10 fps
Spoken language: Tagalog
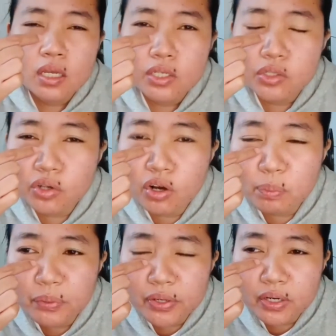Yung
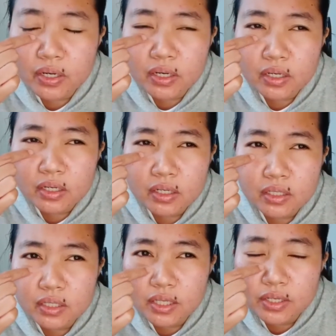upper
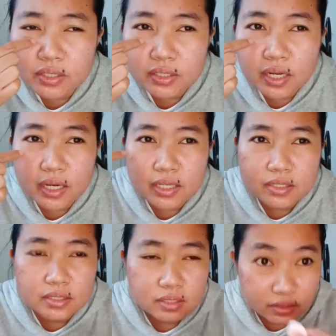here,
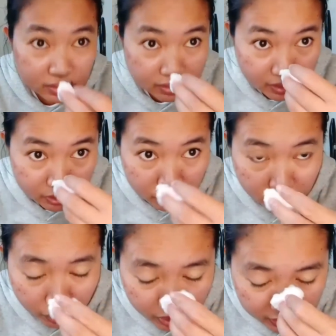guys, check nyo
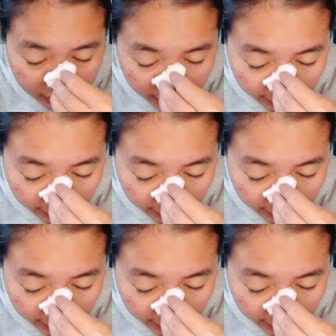po kasi